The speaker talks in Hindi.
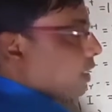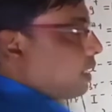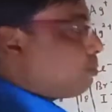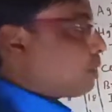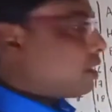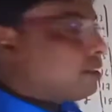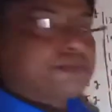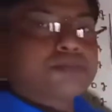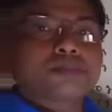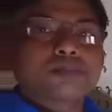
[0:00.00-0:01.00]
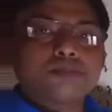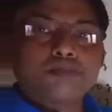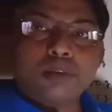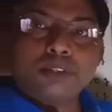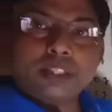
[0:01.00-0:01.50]
रहा है बड़ा
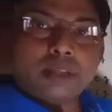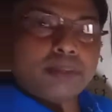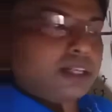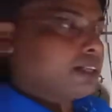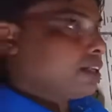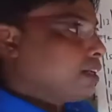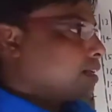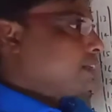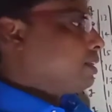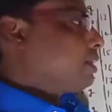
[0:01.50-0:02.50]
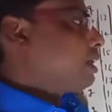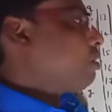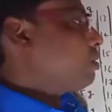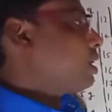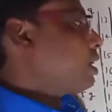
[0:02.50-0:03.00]
बहुत ज़्यादा बड़ा क्या
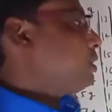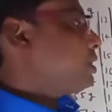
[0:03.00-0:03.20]
होगा आप